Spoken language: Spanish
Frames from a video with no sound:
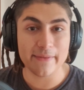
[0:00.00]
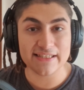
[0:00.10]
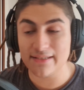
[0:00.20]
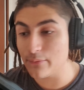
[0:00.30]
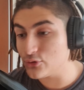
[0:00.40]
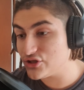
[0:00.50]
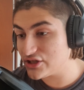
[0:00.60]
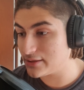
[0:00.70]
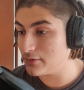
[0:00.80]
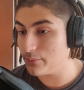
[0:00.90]
Me sirve
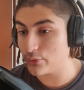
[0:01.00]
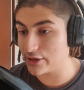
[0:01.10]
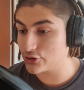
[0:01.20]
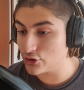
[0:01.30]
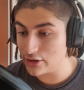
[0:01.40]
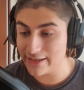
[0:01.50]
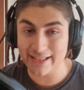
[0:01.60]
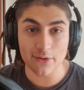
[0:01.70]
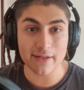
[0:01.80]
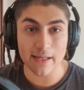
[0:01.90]
muchísimo porque yo le
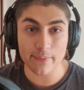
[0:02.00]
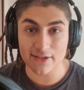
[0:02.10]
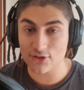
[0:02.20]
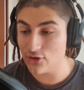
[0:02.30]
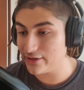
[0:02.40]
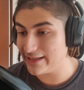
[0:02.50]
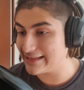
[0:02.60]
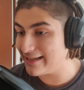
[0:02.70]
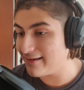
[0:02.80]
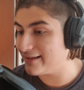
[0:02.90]
tenía un reaprecio y
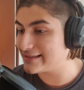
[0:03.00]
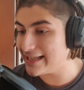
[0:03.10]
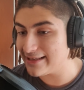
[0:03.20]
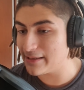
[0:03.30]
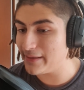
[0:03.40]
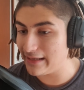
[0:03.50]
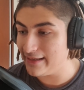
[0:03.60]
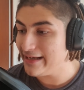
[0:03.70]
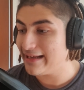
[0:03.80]
estaba bastante mal